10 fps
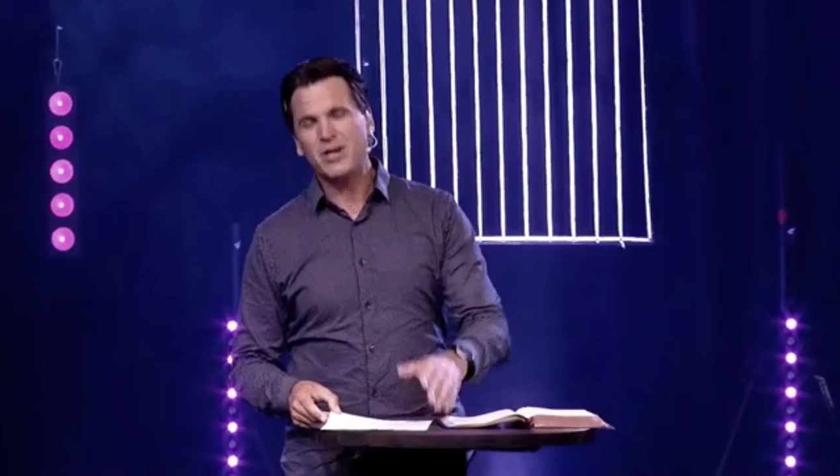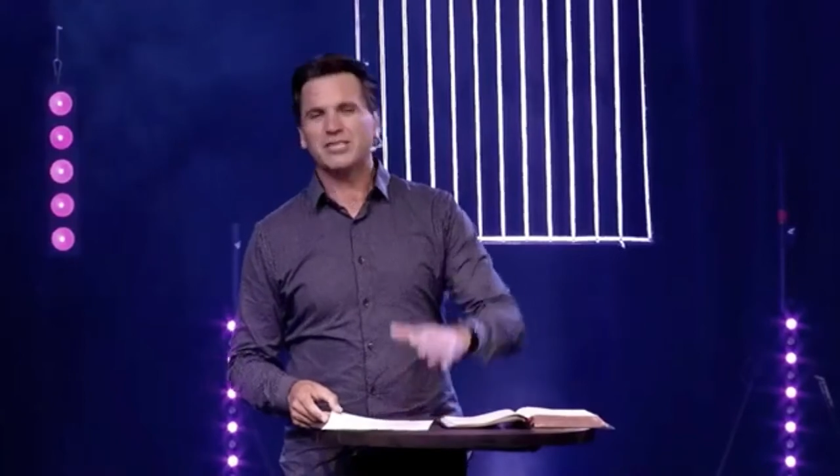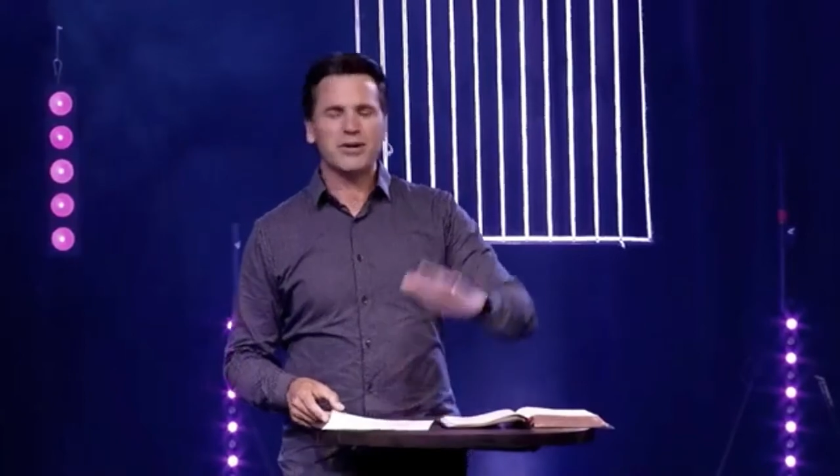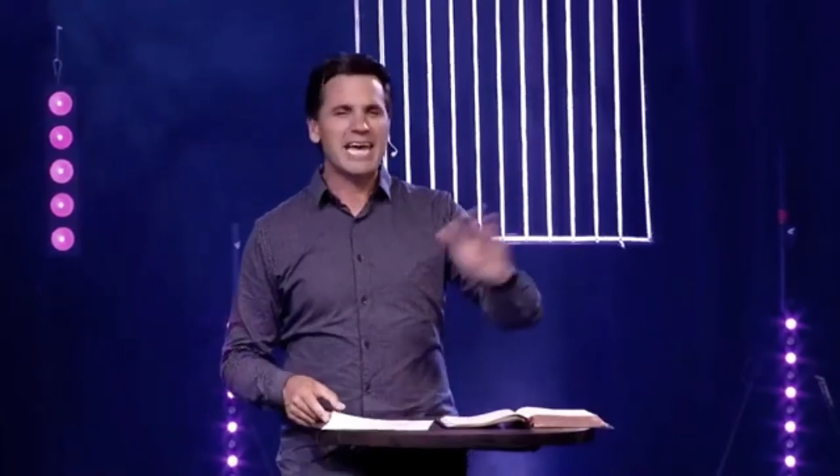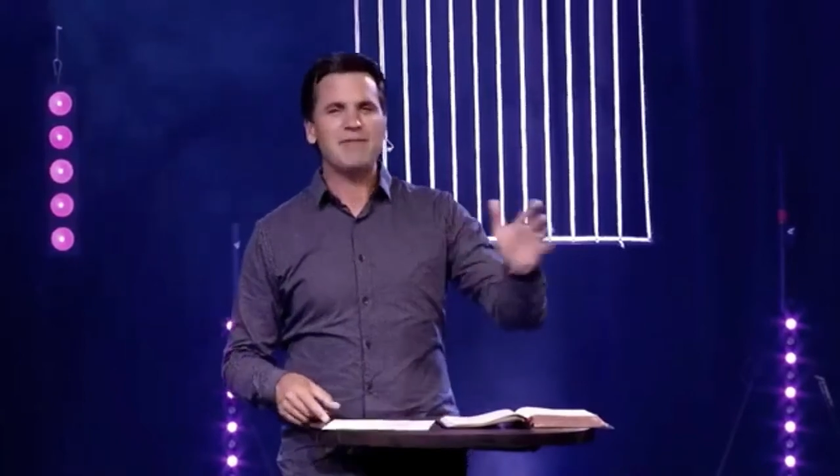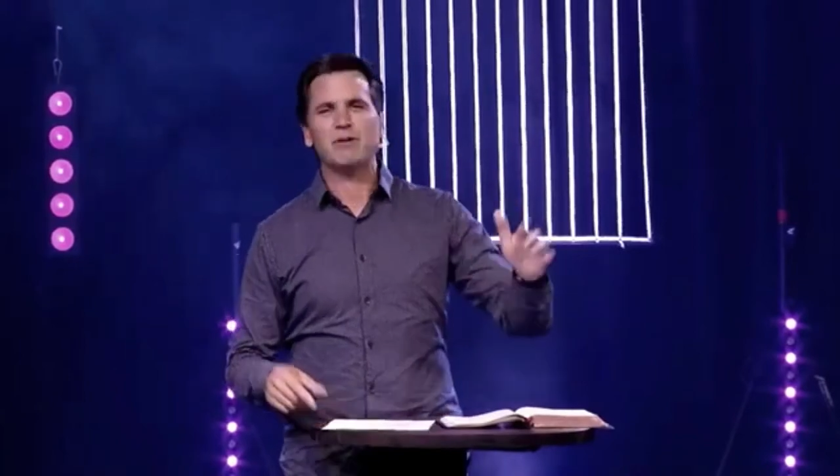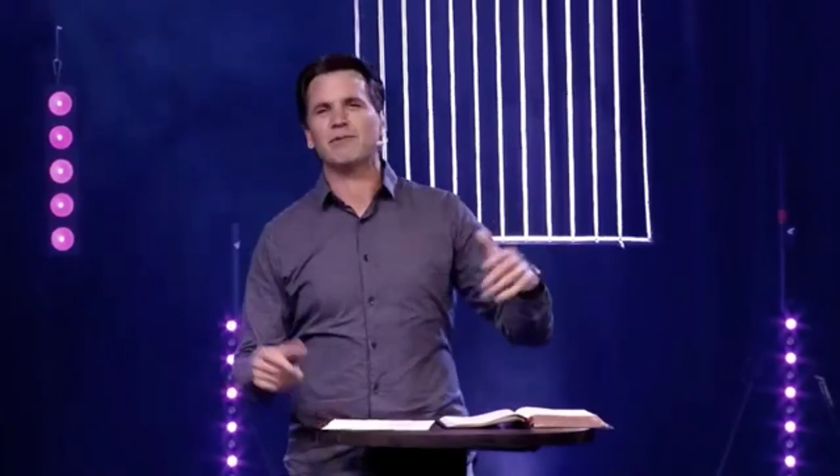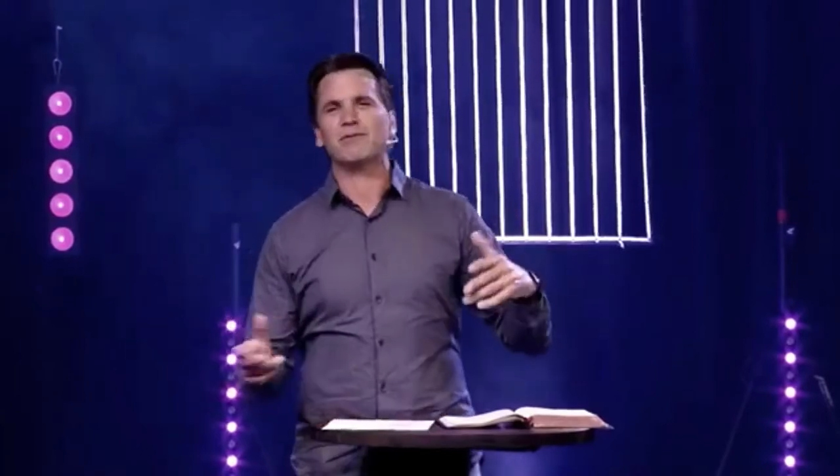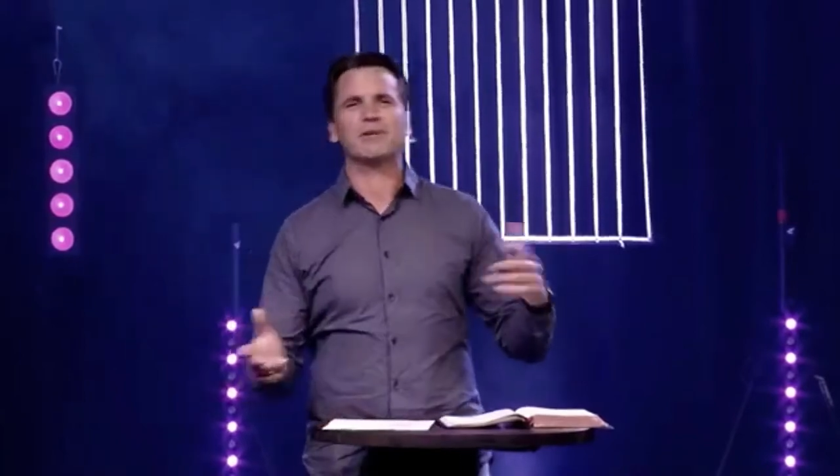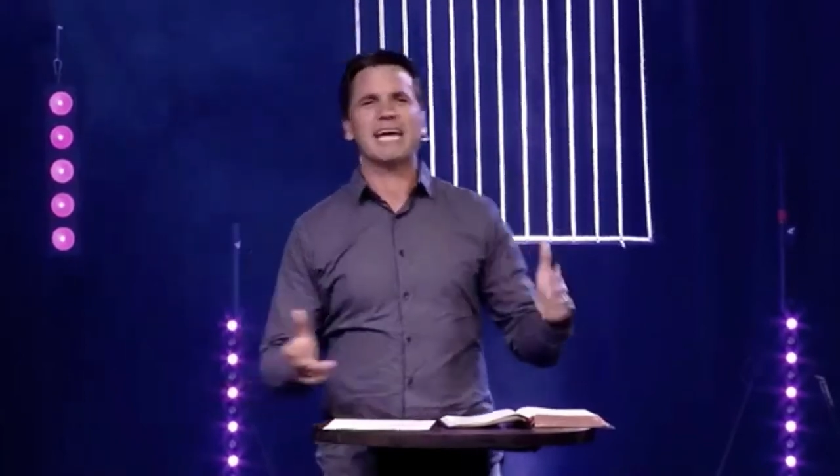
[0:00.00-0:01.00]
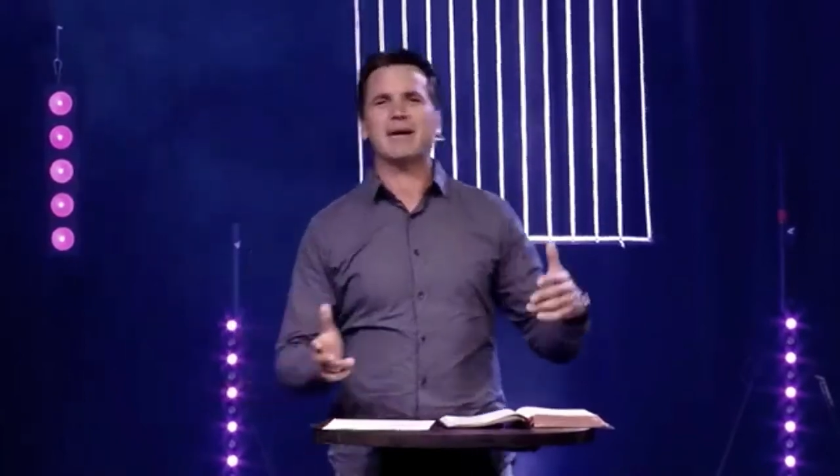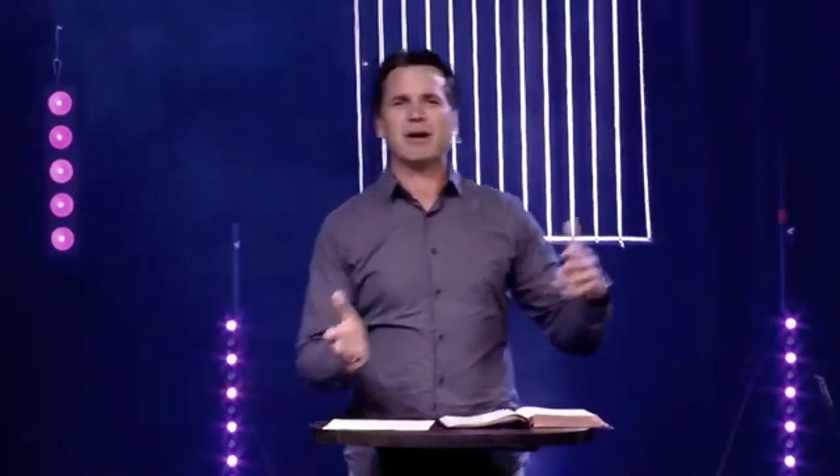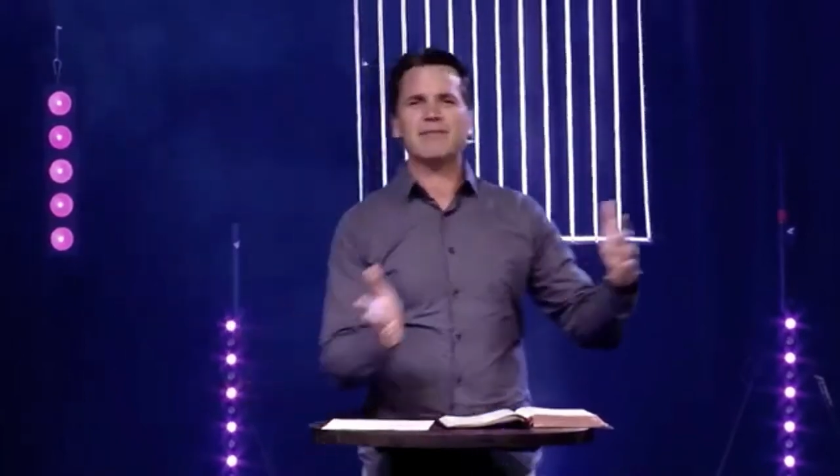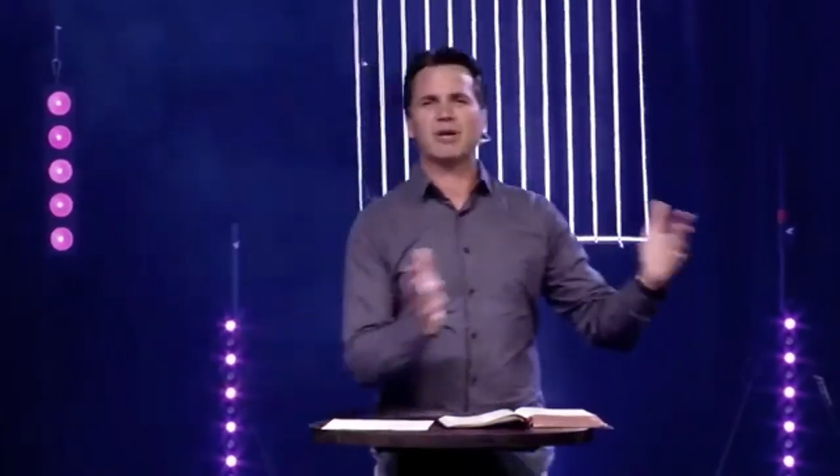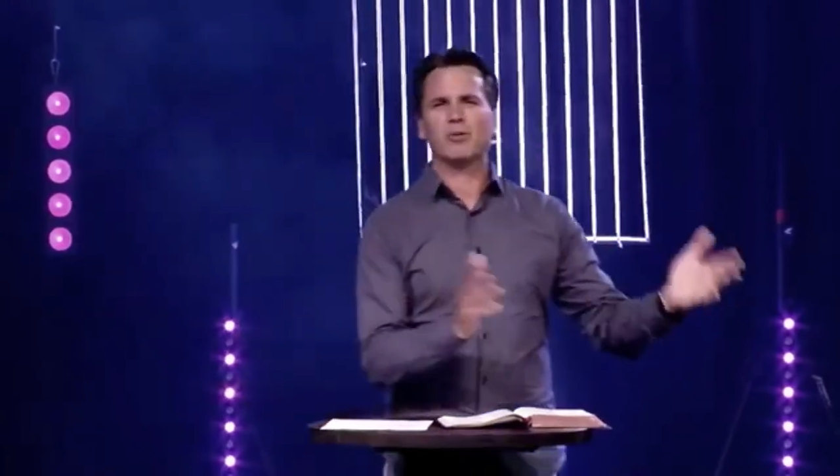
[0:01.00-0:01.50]
A gente já falou sobre o
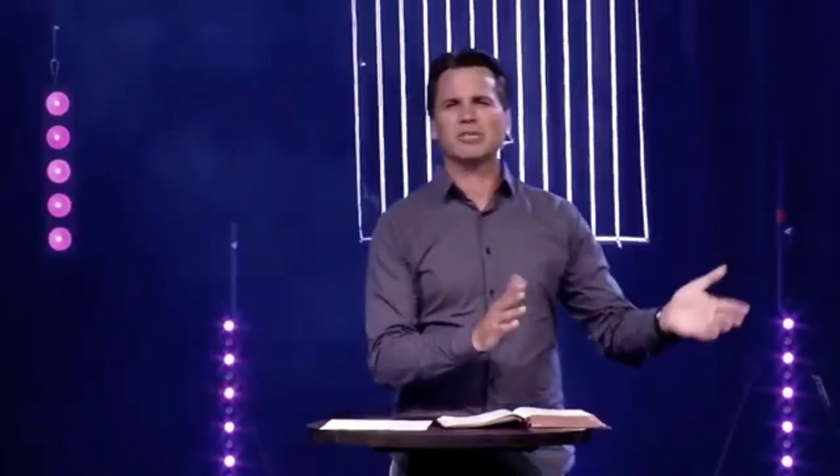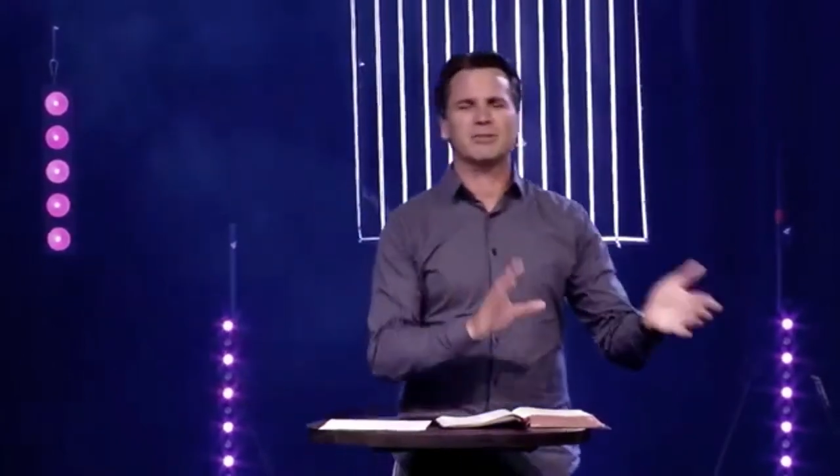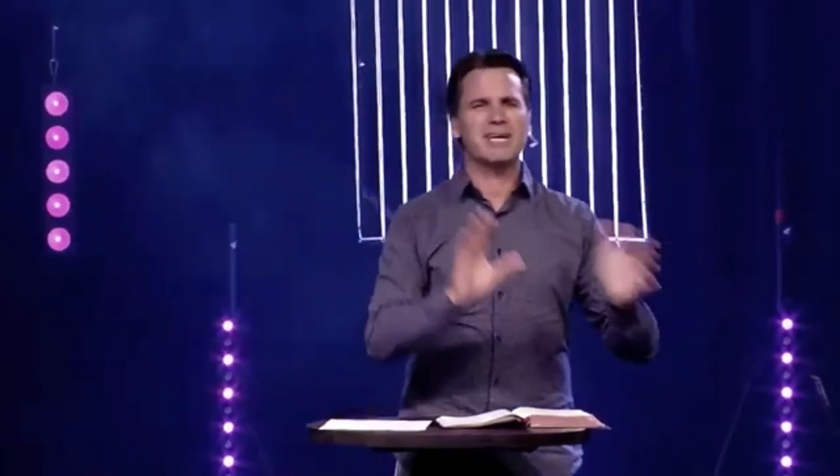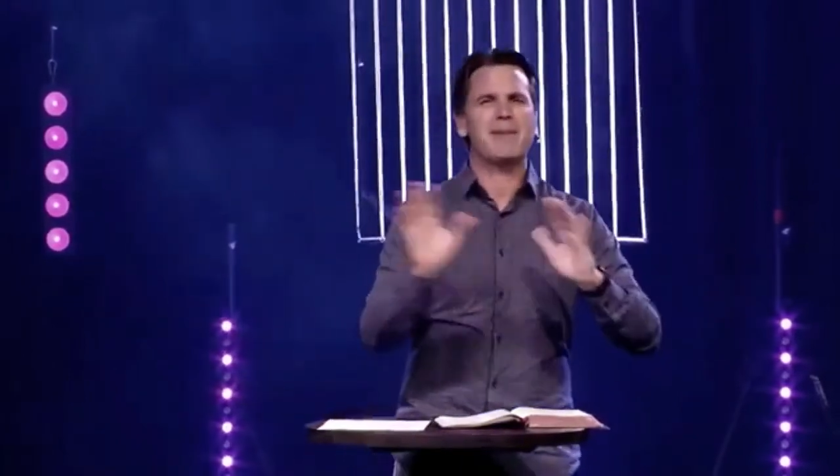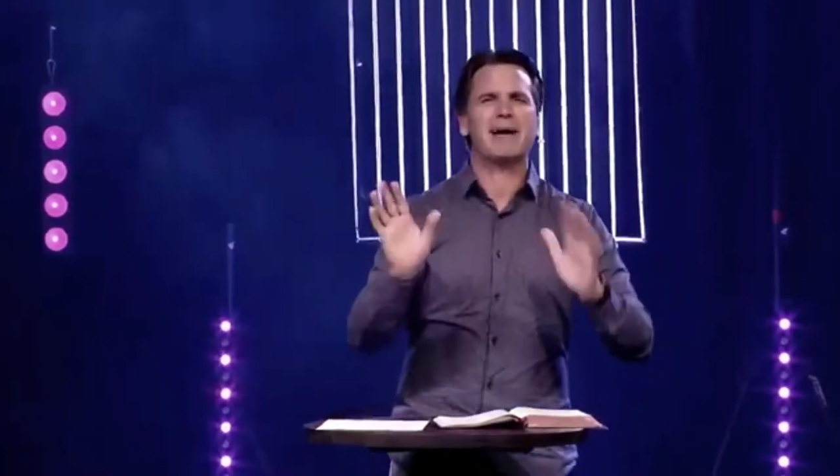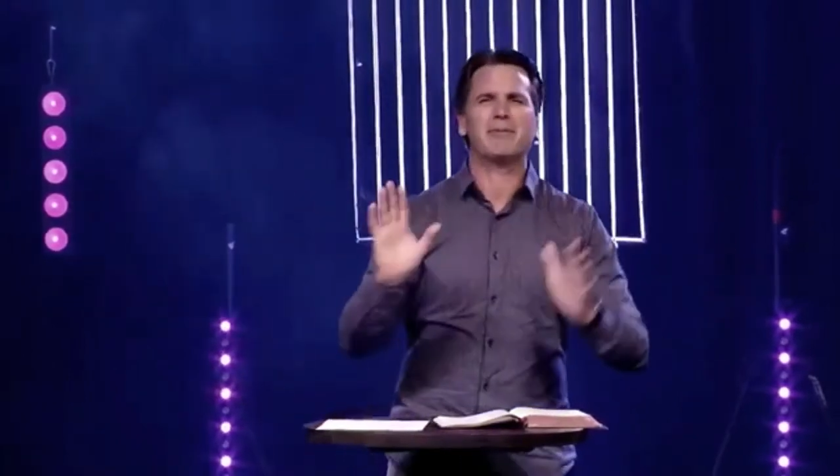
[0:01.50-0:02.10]
primeiro que é,